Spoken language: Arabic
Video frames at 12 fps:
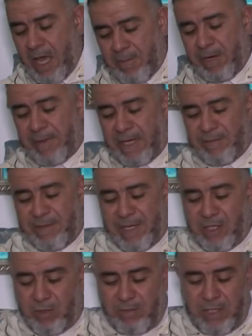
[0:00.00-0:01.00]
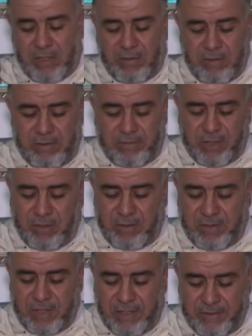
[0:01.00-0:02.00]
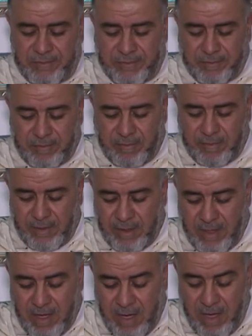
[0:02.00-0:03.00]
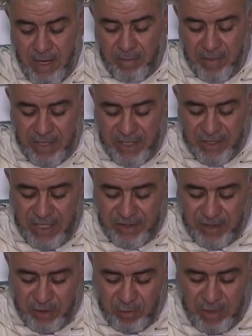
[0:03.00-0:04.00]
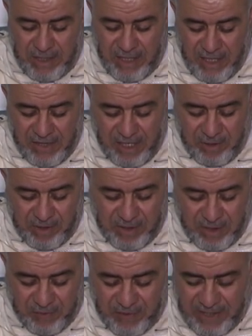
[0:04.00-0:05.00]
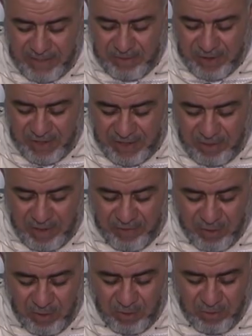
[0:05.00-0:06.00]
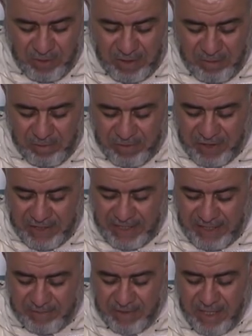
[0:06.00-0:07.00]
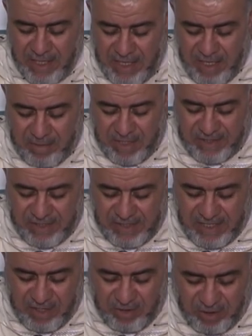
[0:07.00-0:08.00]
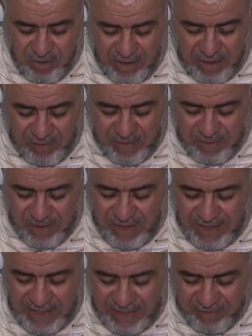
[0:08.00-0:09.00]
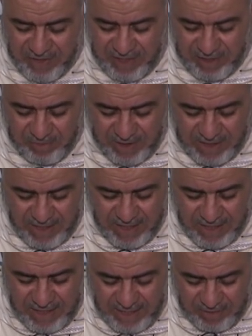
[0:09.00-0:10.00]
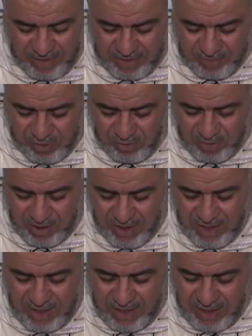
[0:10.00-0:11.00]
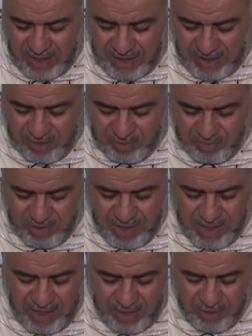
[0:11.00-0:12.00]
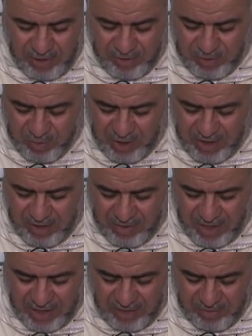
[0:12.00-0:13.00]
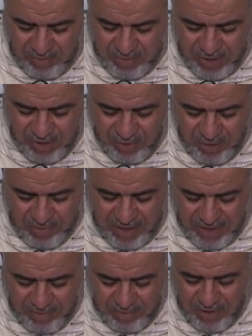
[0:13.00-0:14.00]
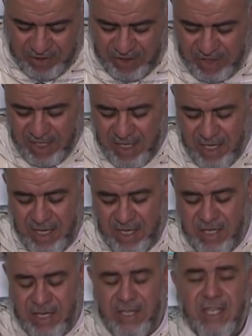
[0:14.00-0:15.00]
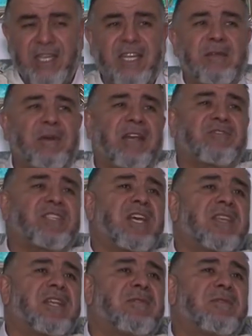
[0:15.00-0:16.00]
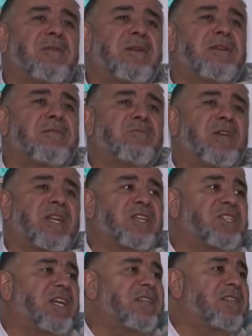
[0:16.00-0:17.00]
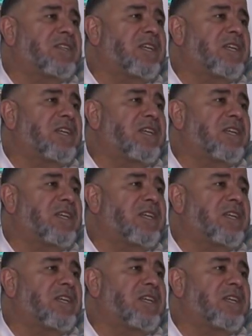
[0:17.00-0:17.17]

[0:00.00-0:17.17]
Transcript: من بعد من بعد انتم راكم مشيتوا بزاف مهرجان تطوان خذله عدة فنانين مصريين ورفضوا الحضور كالممثل الكريم عبد العزيز الذي يعد رائد الفن المصري حاليا فضحهم الله هؤلاء المسؤولون خذلهم هؤلاء الاسبوع الذي ماذا خذلهم ميسي واليوم كريم عبد العزيز يعني انا ما عرفتش هذا المهرجان